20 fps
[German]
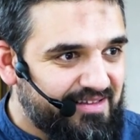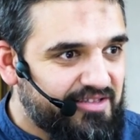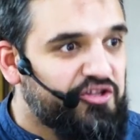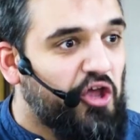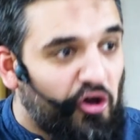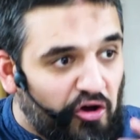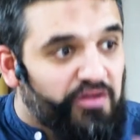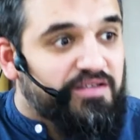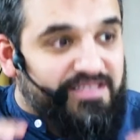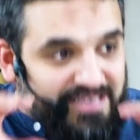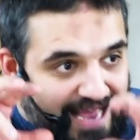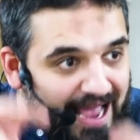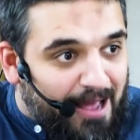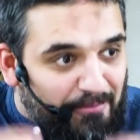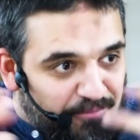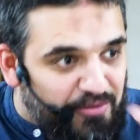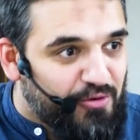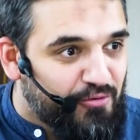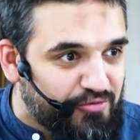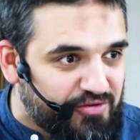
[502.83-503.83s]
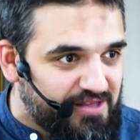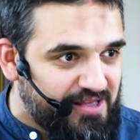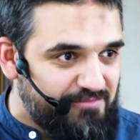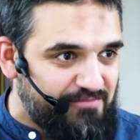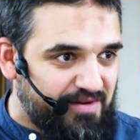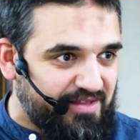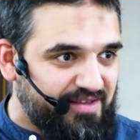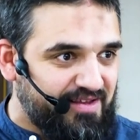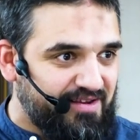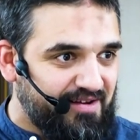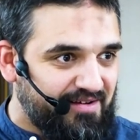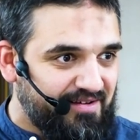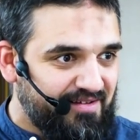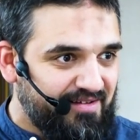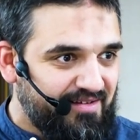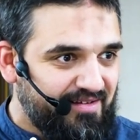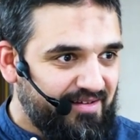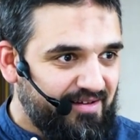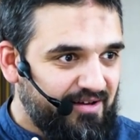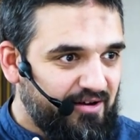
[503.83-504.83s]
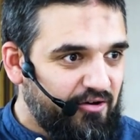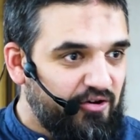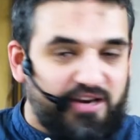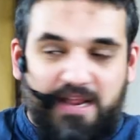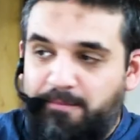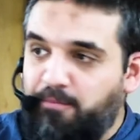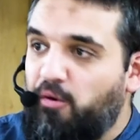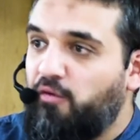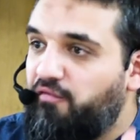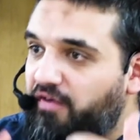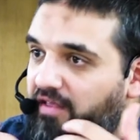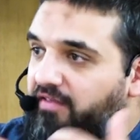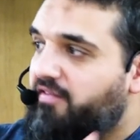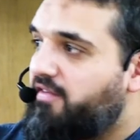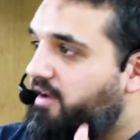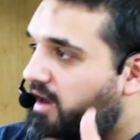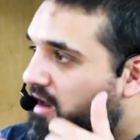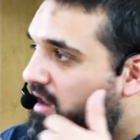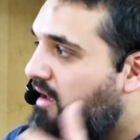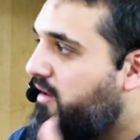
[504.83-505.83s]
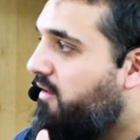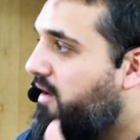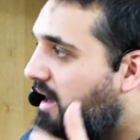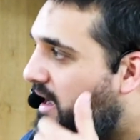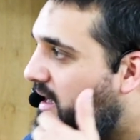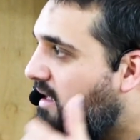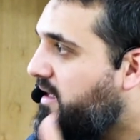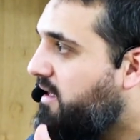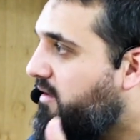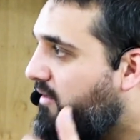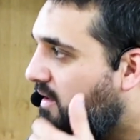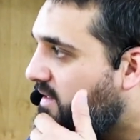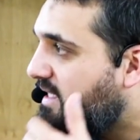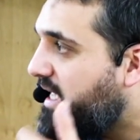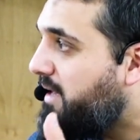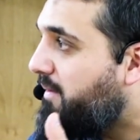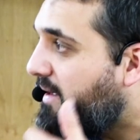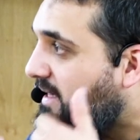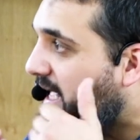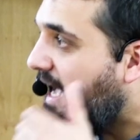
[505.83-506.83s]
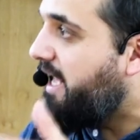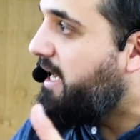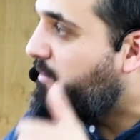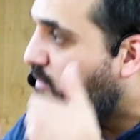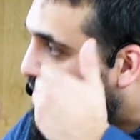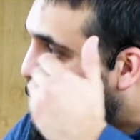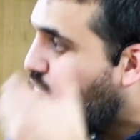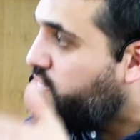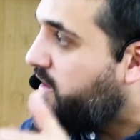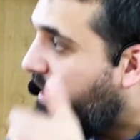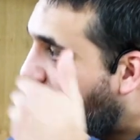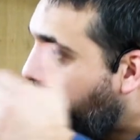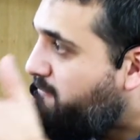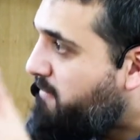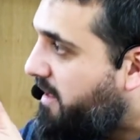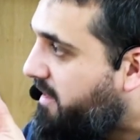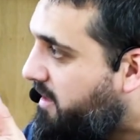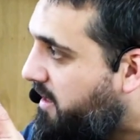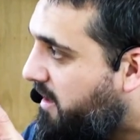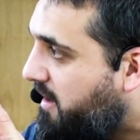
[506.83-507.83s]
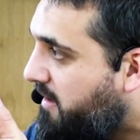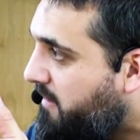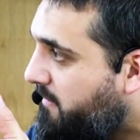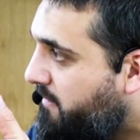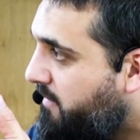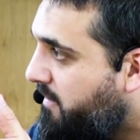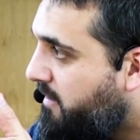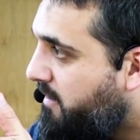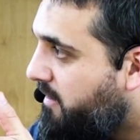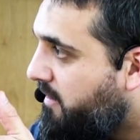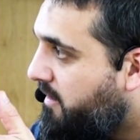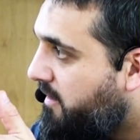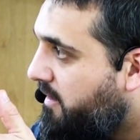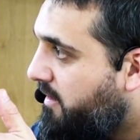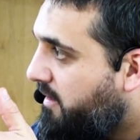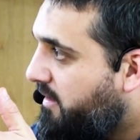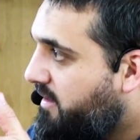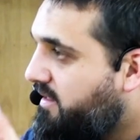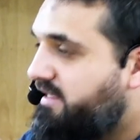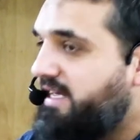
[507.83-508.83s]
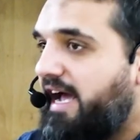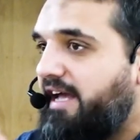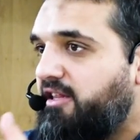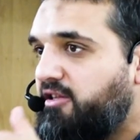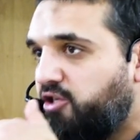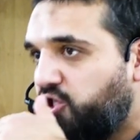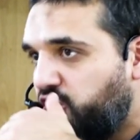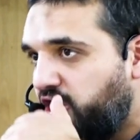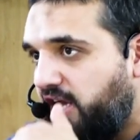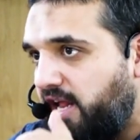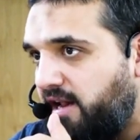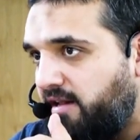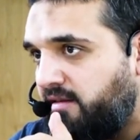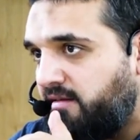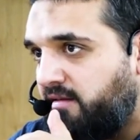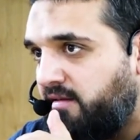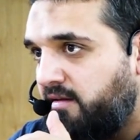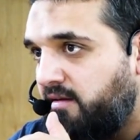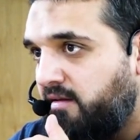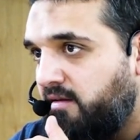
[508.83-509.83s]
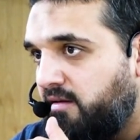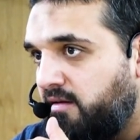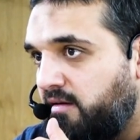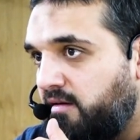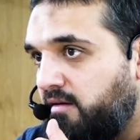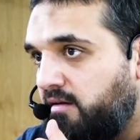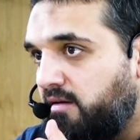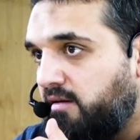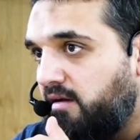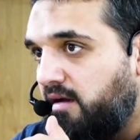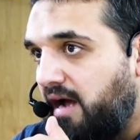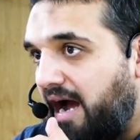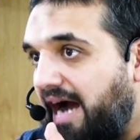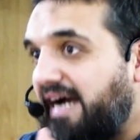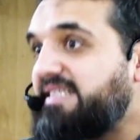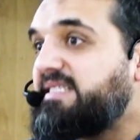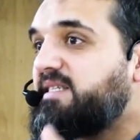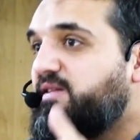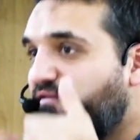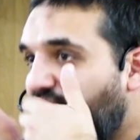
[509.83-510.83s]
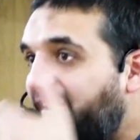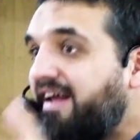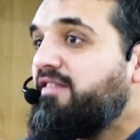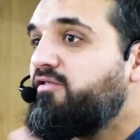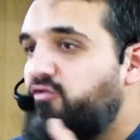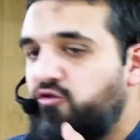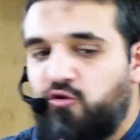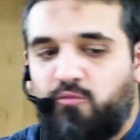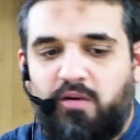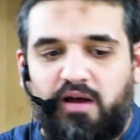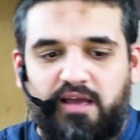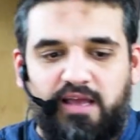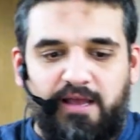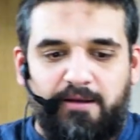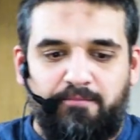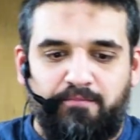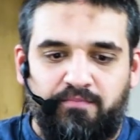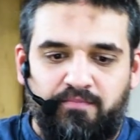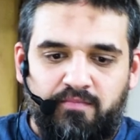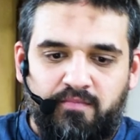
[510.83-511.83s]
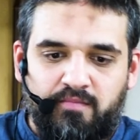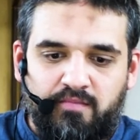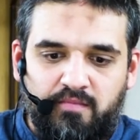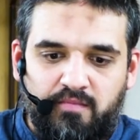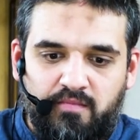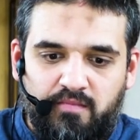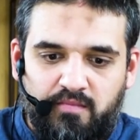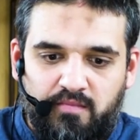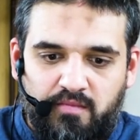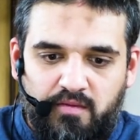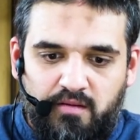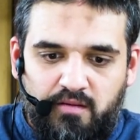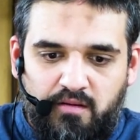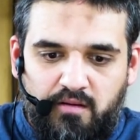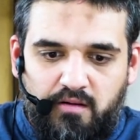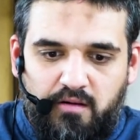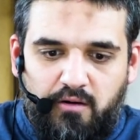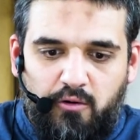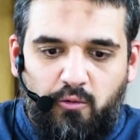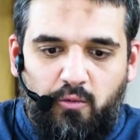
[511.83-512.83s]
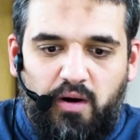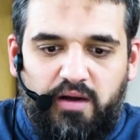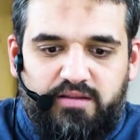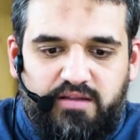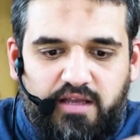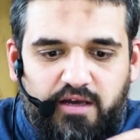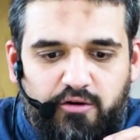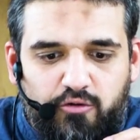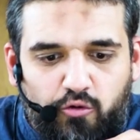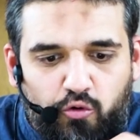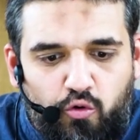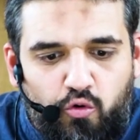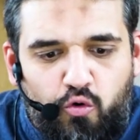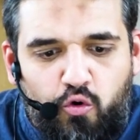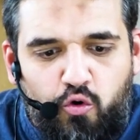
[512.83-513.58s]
Doch, es gab Juden in Medina. Und der Prophet wasallam hat einem Juden in Medina sein Schild als Pfand übergeben. Dafür,